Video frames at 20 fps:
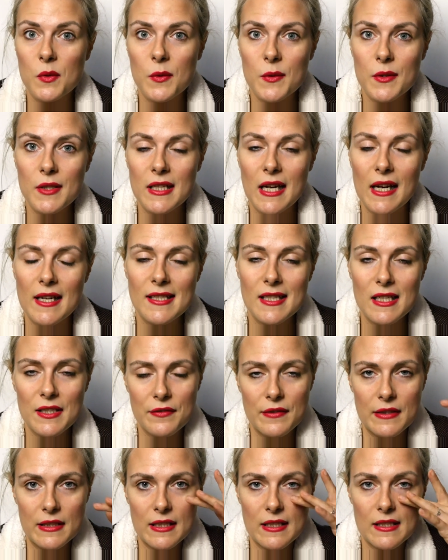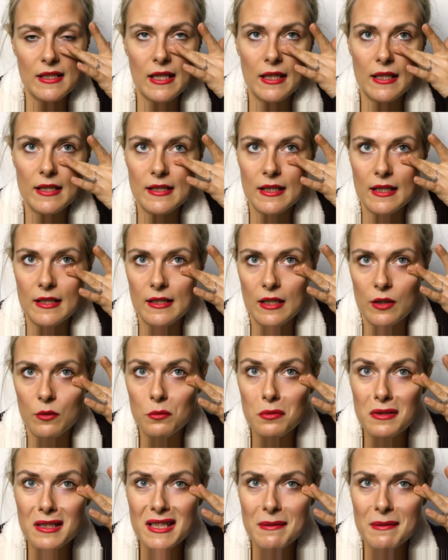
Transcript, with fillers: Und an sich finde ich es eigentlich sehr, sehr gut.